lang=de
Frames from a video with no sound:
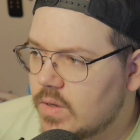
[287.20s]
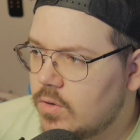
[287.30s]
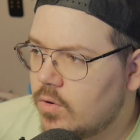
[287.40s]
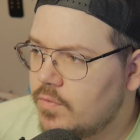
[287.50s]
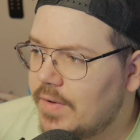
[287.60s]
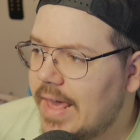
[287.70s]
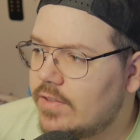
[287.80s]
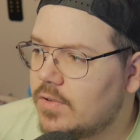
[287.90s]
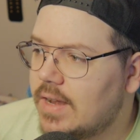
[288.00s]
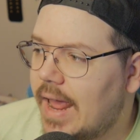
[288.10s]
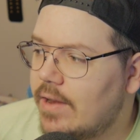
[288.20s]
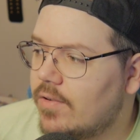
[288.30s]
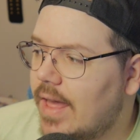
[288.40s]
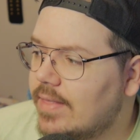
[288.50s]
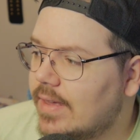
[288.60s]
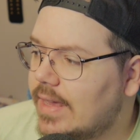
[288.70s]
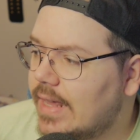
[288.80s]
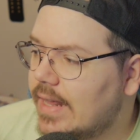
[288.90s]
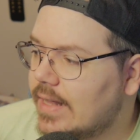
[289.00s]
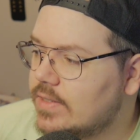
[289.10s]
und vielleicht zu den ein oder anderen
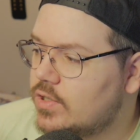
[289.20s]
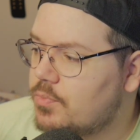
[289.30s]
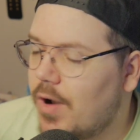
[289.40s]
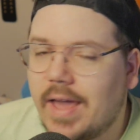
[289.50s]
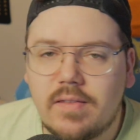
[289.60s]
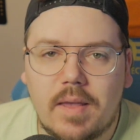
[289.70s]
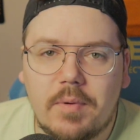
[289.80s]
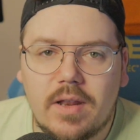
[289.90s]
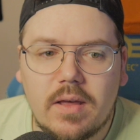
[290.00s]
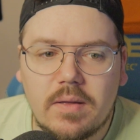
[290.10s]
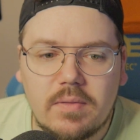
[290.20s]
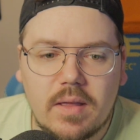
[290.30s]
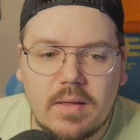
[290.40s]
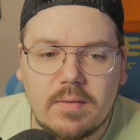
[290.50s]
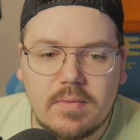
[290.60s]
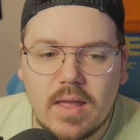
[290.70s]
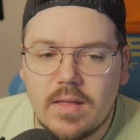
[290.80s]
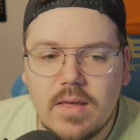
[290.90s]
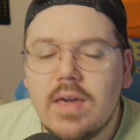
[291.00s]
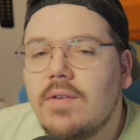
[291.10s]
generellen Surprise, aber da, da,
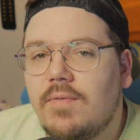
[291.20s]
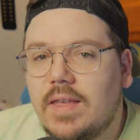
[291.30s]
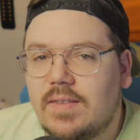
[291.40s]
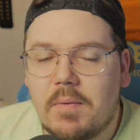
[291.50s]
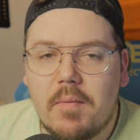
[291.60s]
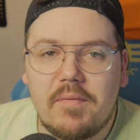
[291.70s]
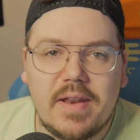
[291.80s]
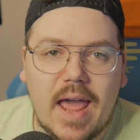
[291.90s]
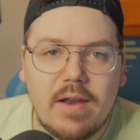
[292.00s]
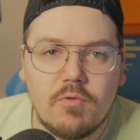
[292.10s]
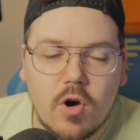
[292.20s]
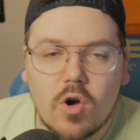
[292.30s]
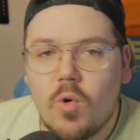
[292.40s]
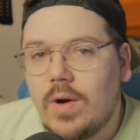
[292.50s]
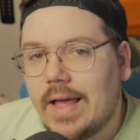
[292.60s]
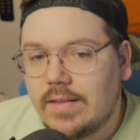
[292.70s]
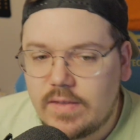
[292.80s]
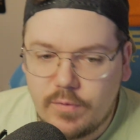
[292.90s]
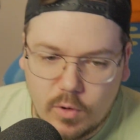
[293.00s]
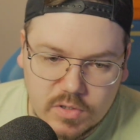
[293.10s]
ne, sagen wir mal, wenn ein Rock oder ein
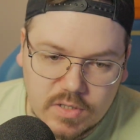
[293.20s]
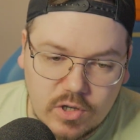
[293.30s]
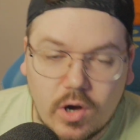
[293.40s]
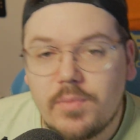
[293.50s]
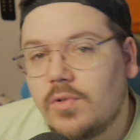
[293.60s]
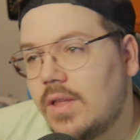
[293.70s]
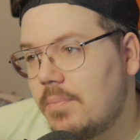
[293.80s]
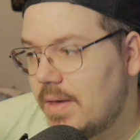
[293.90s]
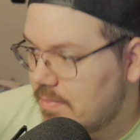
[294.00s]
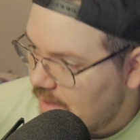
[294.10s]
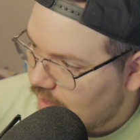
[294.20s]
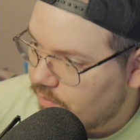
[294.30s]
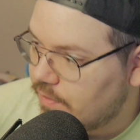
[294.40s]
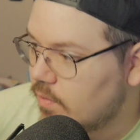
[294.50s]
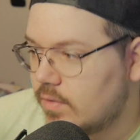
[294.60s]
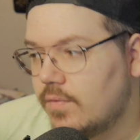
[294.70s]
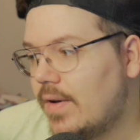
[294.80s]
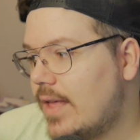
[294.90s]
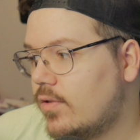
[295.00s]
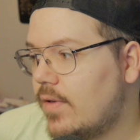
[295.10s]
Steve Austin kommt und ein Pat McAfee und dann
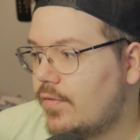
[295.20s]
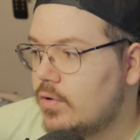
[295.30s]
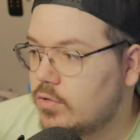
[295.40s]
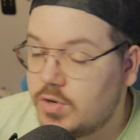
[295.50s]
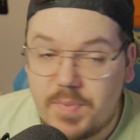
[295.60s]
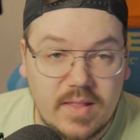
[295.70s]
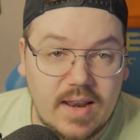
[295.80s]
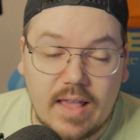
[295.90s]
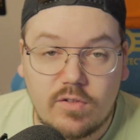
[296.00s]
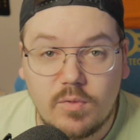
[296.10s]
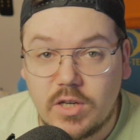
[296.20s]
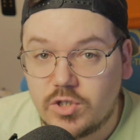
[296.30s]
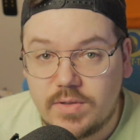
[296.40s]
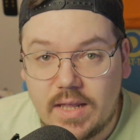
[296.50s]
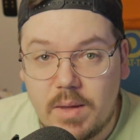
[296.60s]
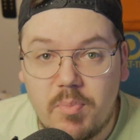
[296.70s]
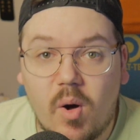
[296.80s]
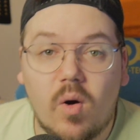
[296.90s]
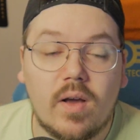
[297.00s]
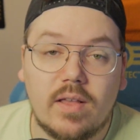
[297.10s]
vielleicht noch wer von YouTube, Japan, dann hast du eh schon dicke
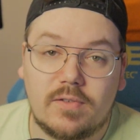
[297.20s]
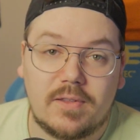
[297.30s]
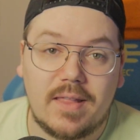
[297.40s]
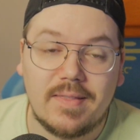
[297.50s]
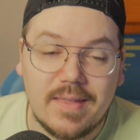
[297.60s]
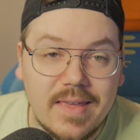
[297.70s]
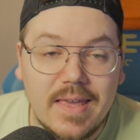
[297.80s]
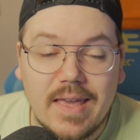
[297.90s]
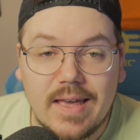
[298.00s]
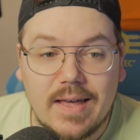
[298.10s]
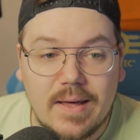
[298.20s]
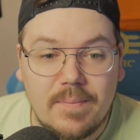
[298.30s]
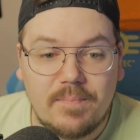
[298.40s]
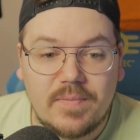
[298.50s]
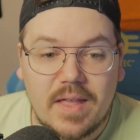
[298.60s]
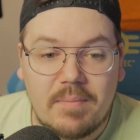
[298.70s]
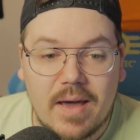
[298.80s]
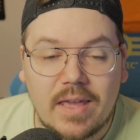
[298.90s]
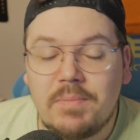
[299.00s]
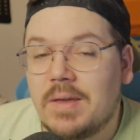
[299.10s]
Brocken. Also dann, ähm, da
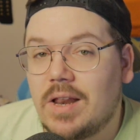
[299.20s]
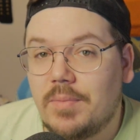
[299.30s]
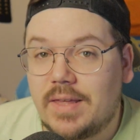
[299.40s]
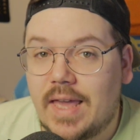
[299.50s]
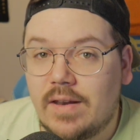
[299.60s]
mache ich mir, glaube ich, keine